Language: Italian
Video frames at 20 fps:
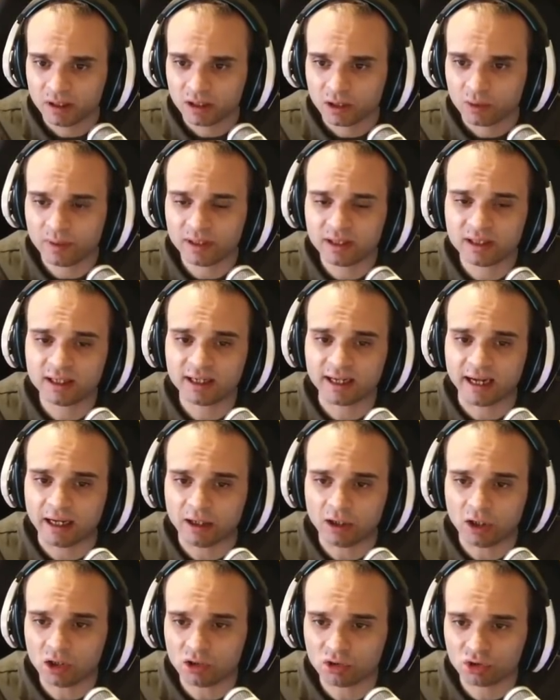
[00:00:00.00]
Quindi, raga,
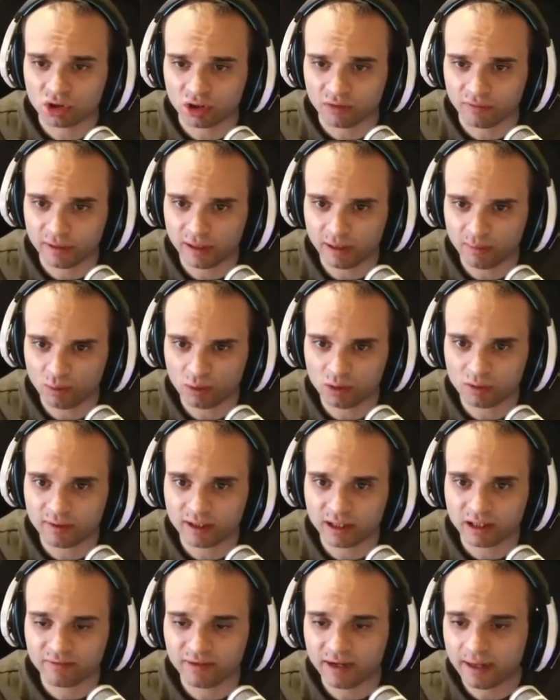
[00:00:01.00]
non lo so, vediamo dove
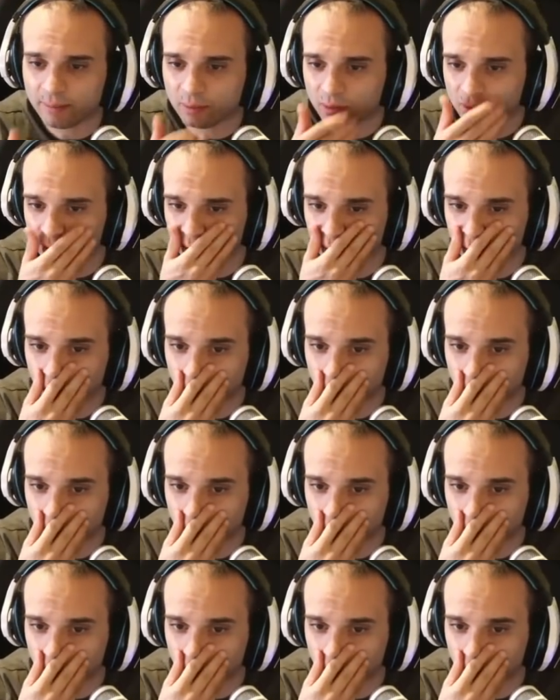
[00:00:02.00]
arriviamo con